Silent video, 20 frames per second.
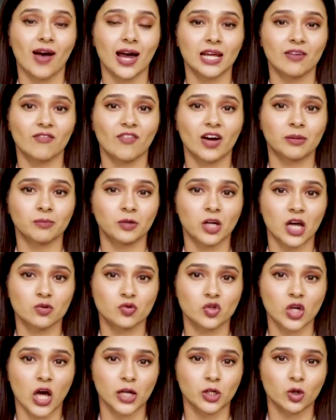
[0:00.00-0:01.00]
वाले वन
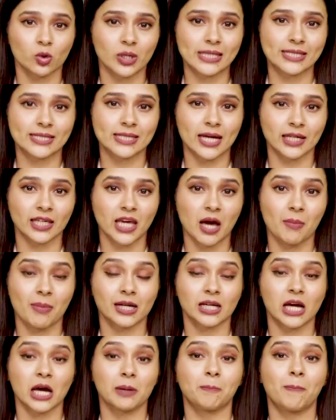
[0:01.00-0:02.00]
कर्मचारियों की संख्या
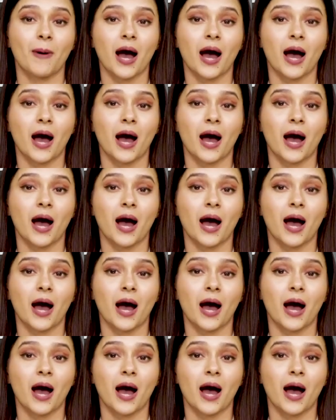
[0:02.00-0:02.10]
बढ़कर